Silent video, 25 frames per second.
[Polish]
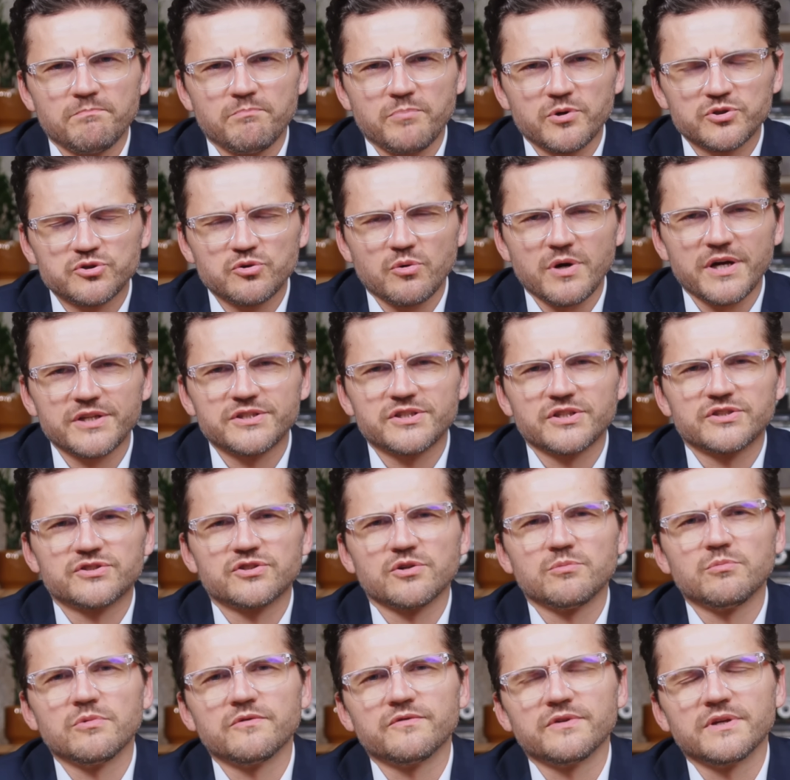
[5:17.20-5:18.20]
Posłuchajcie,
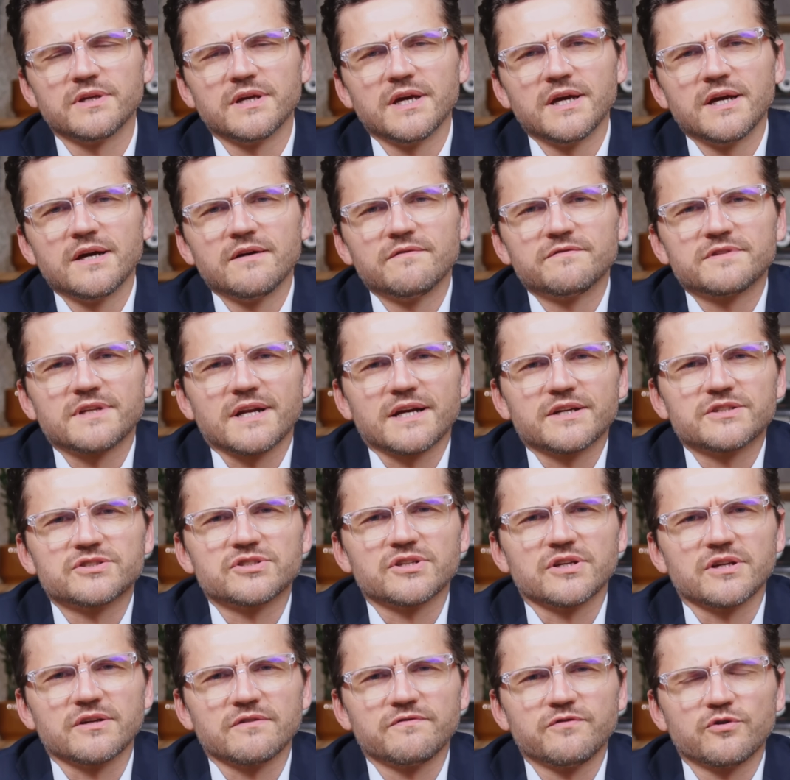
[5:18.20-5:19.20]
co mówi w
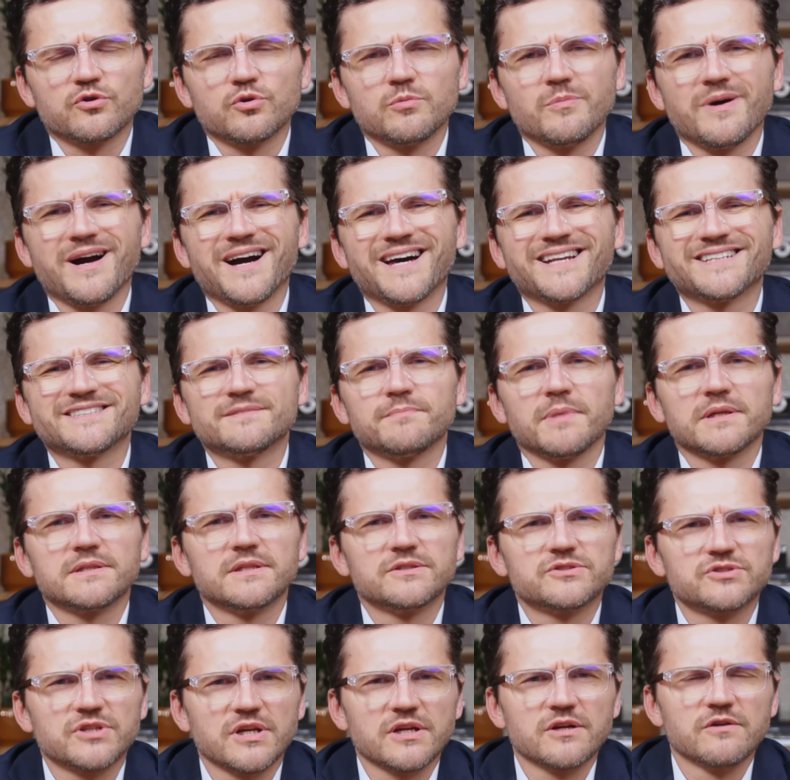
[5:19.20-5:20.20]
trakcie forum
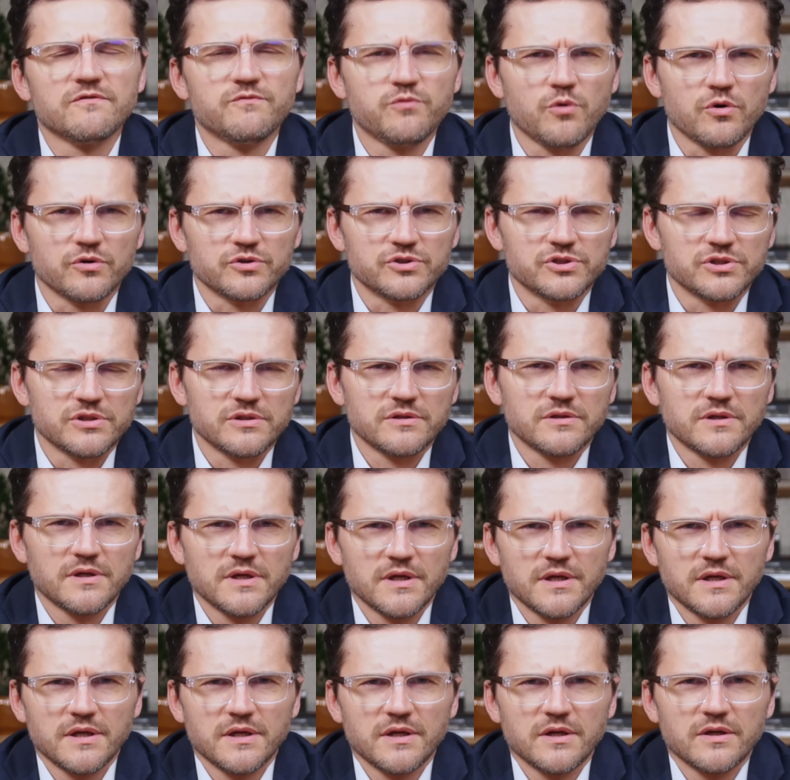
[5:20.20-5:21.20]
charyzmatycznego w Łodzi,
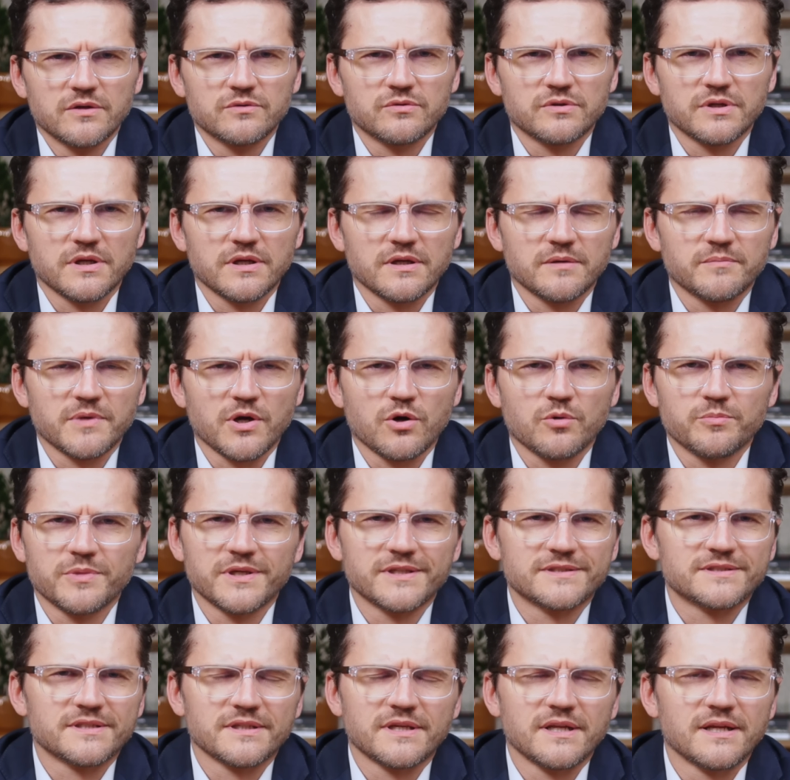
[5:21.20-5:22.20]
które miało
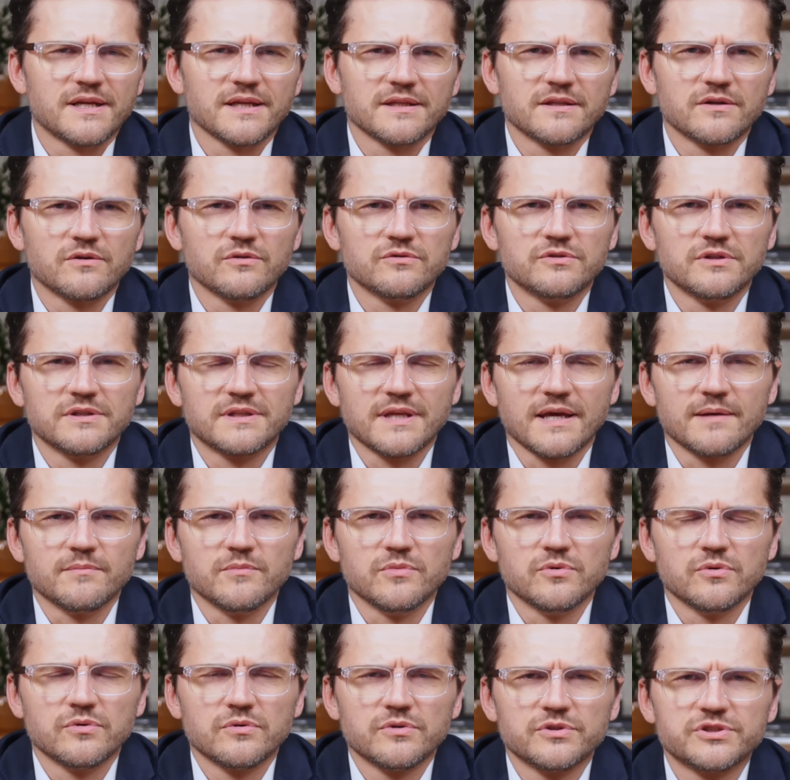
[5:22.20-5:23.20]
miejsce kilka tygodni
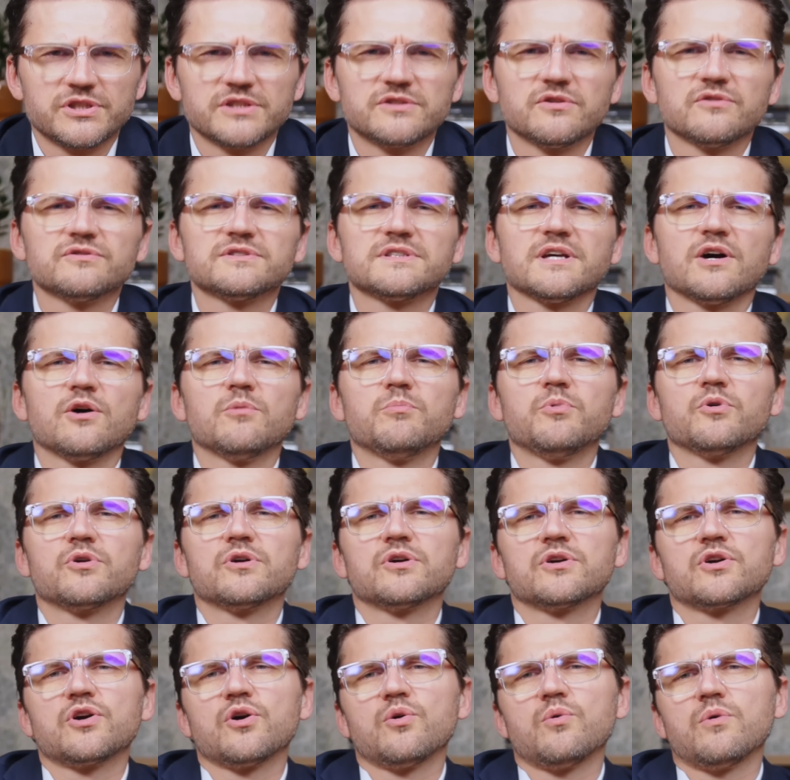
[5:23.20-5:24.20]
temu, siedząca
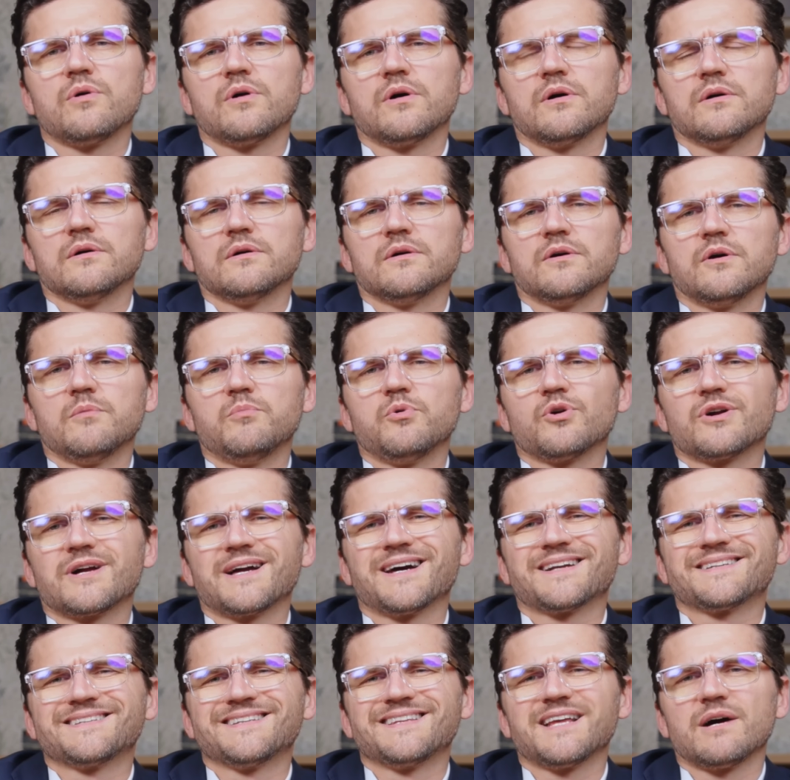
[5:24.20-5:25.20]
obok, e, obok
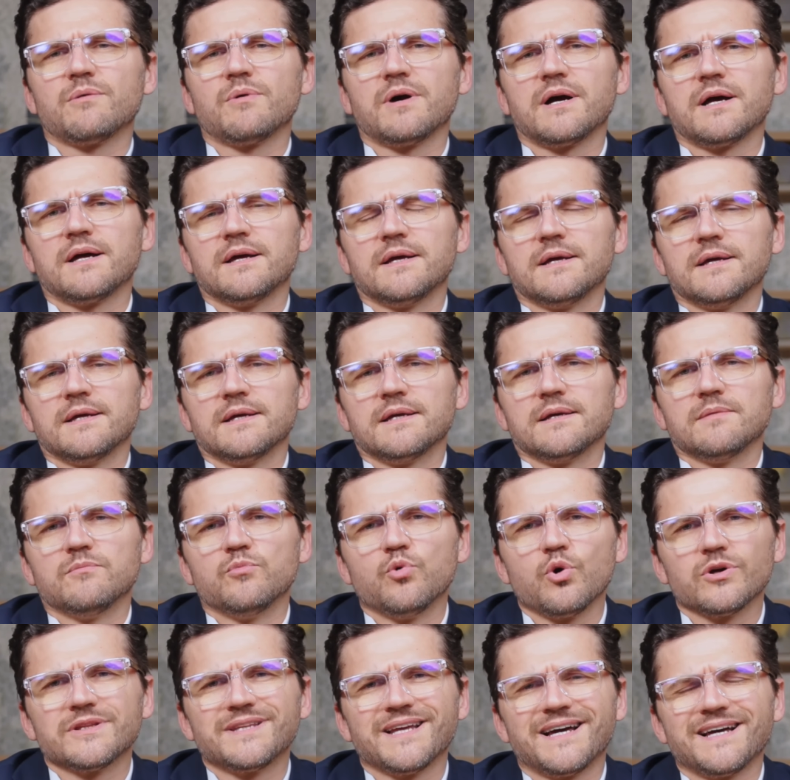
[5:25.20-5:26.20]
kardynała
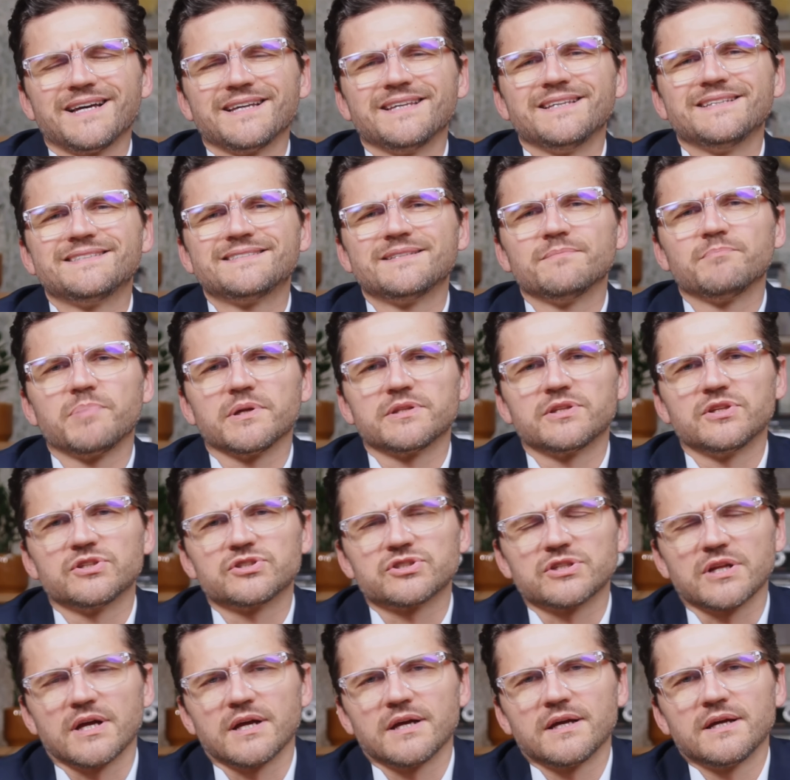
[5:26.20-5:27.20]
młoda i
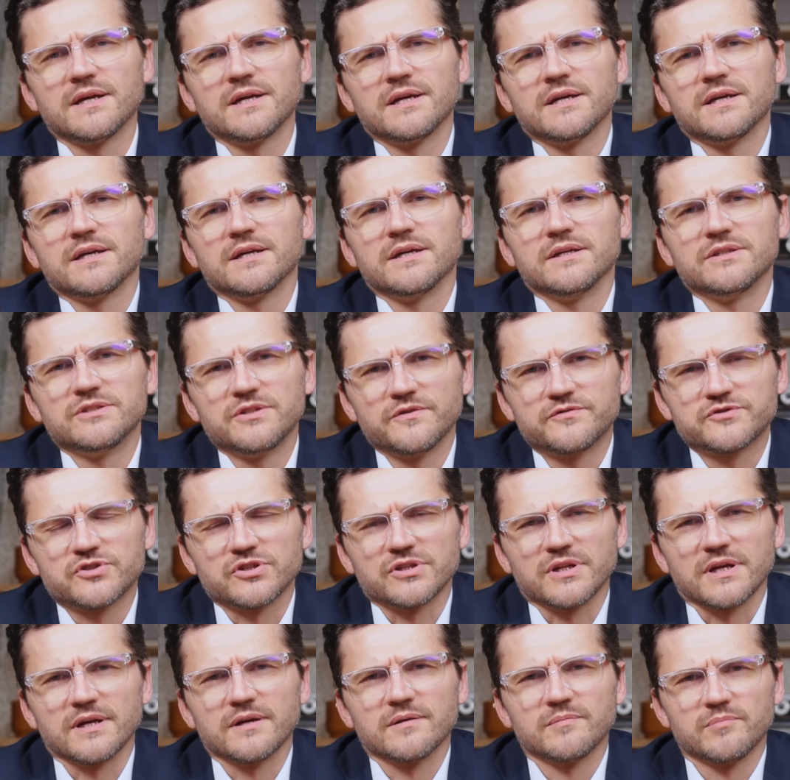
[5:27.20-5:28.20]
sympatyczna
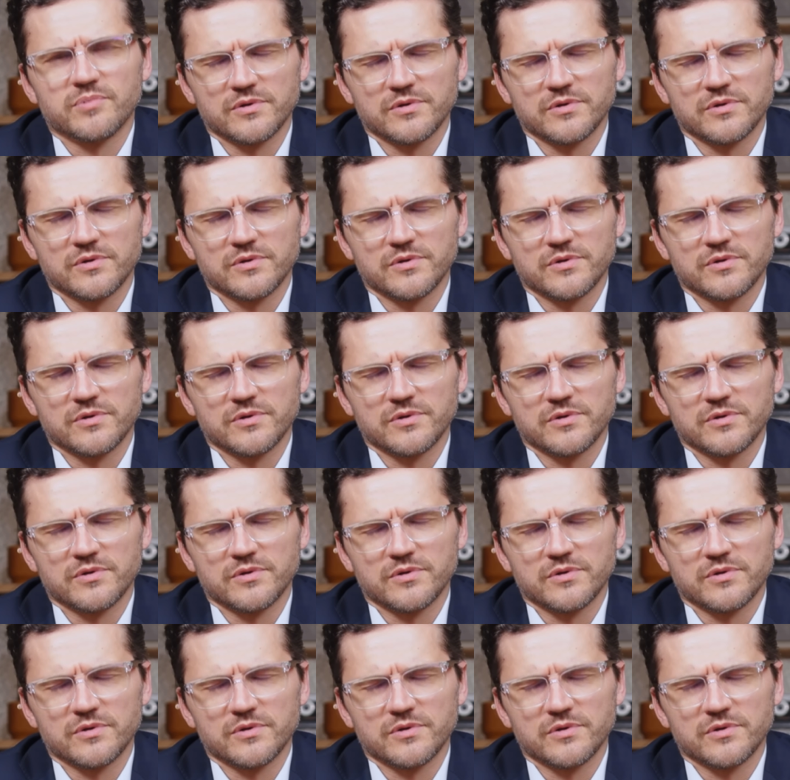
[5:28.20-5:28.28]
dziewczyna.